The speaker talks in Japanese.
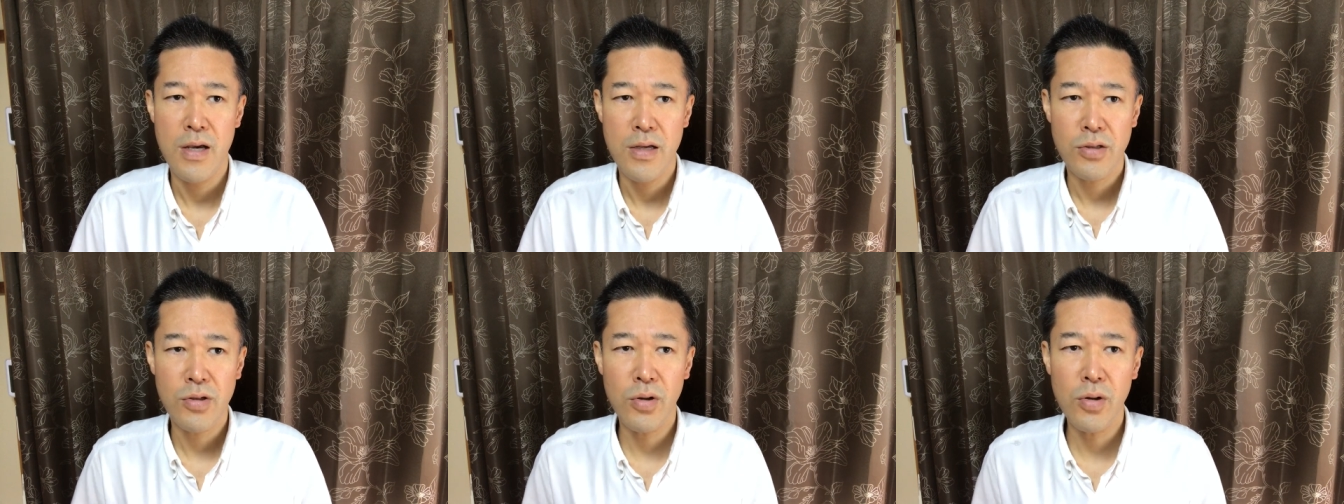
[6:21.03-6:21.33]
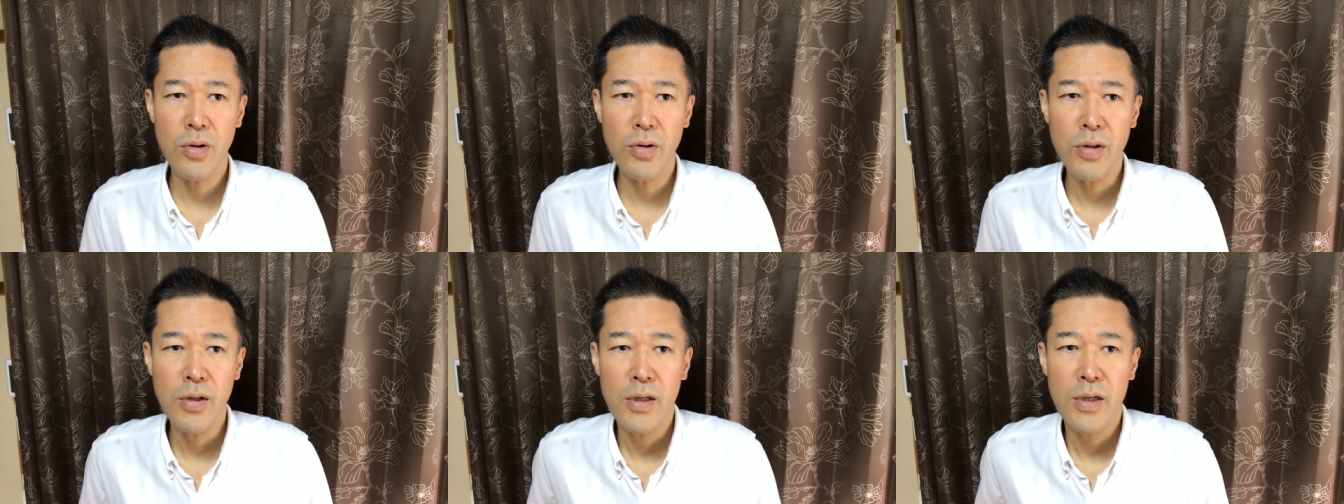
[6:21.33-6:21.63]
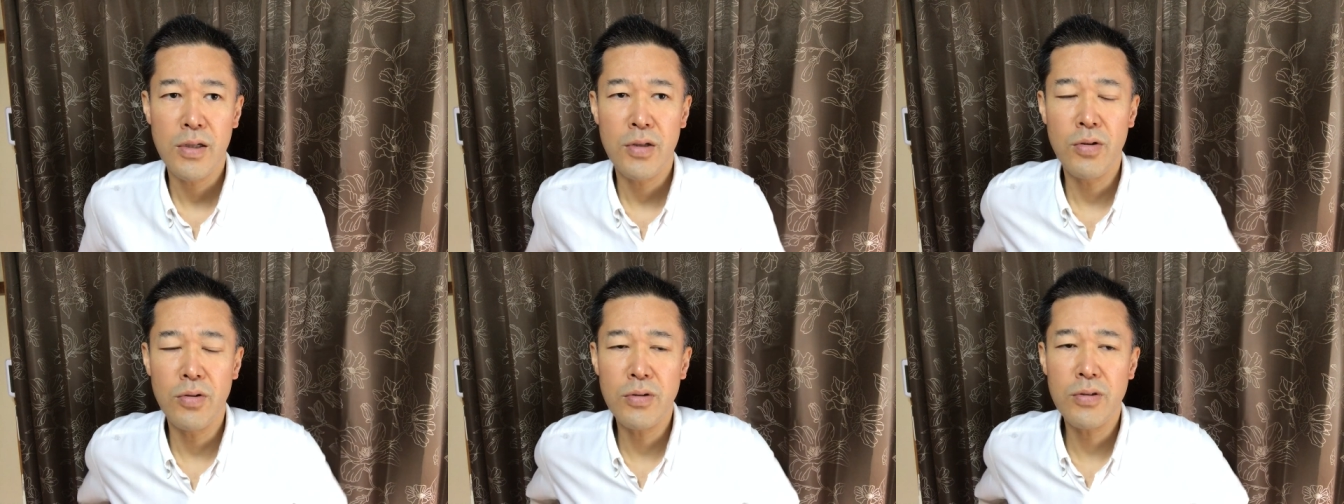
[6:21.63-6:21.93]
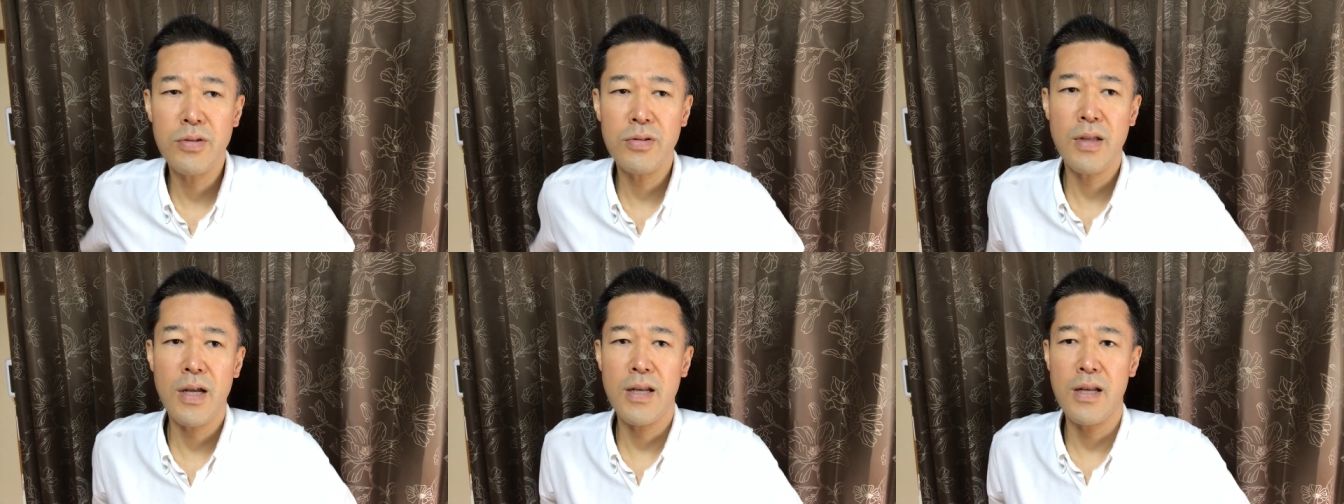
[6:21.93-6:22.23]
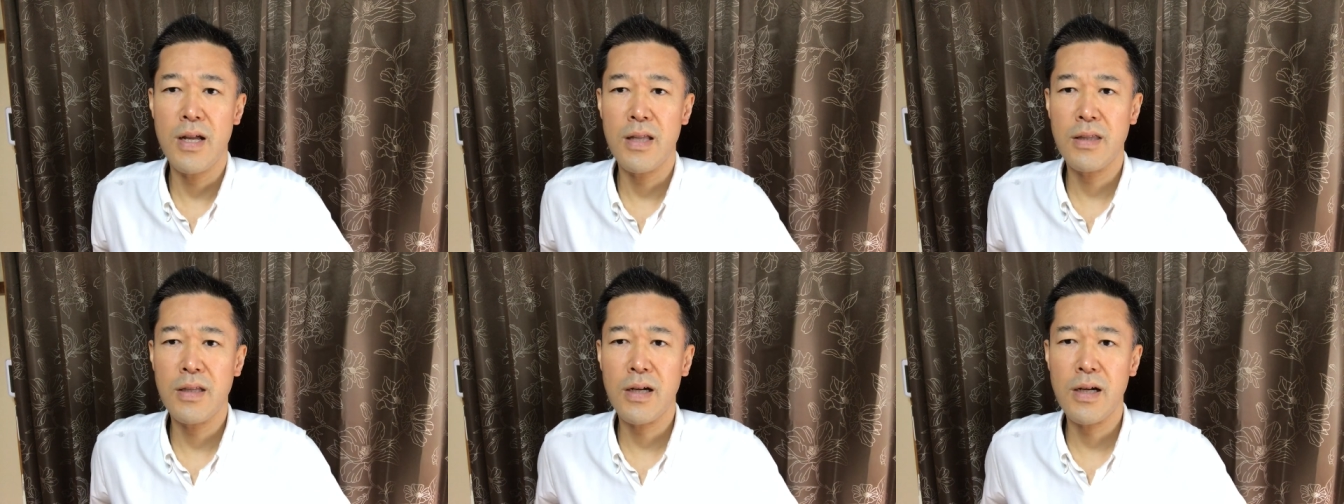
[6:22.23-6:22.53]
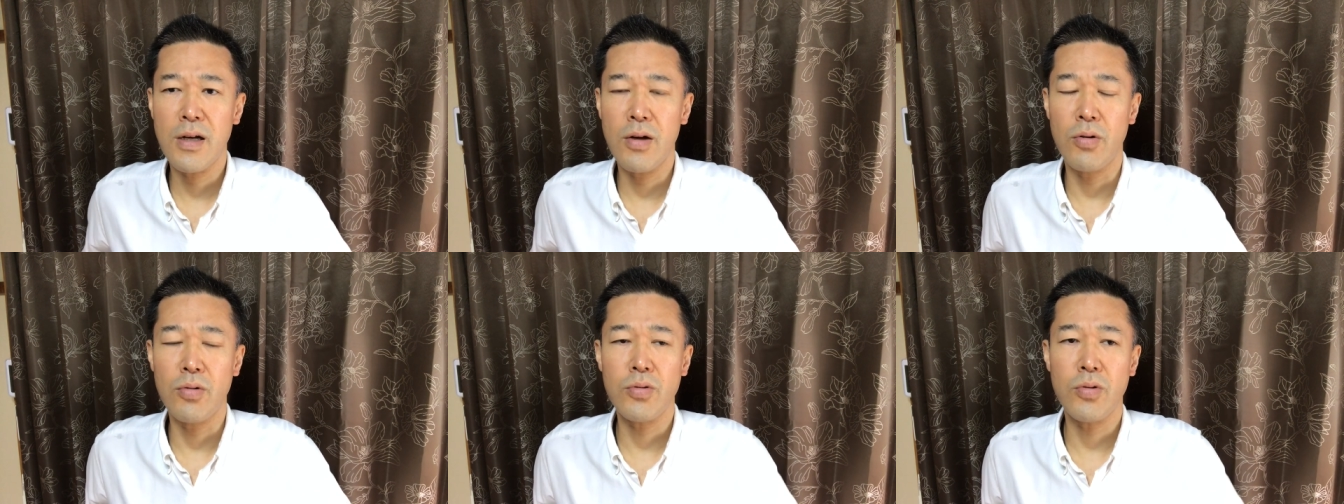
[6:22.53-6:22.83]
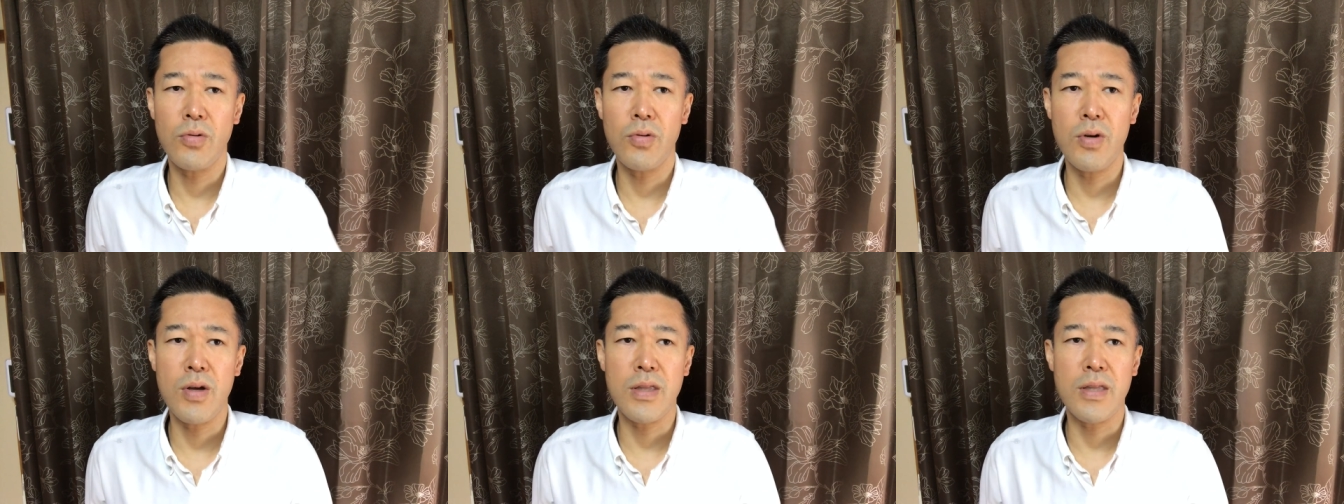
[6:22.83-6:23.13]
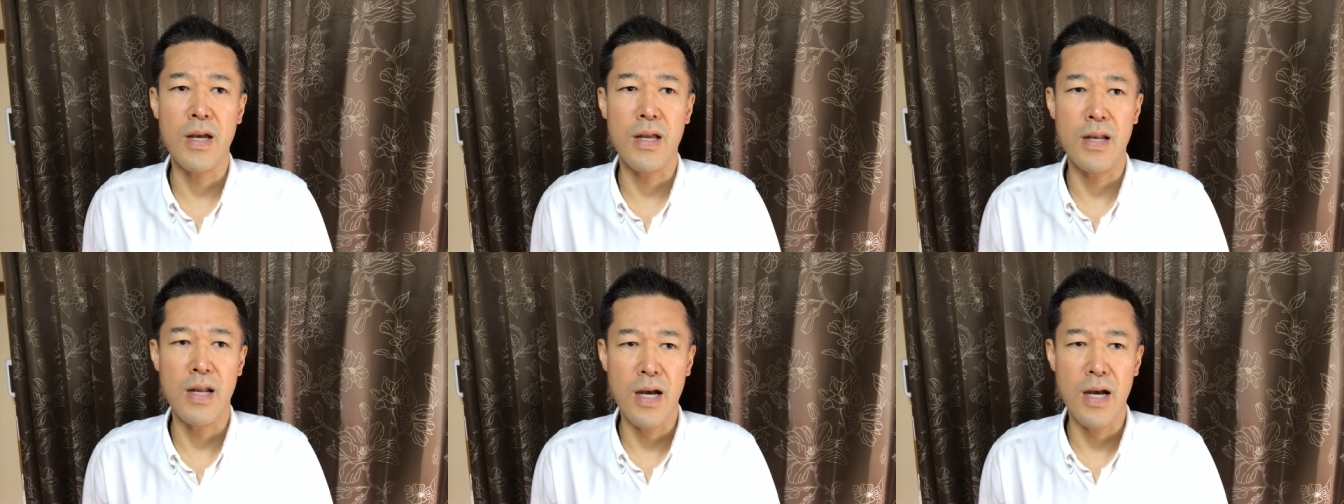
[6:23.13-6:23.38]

それを40代になったから衰えた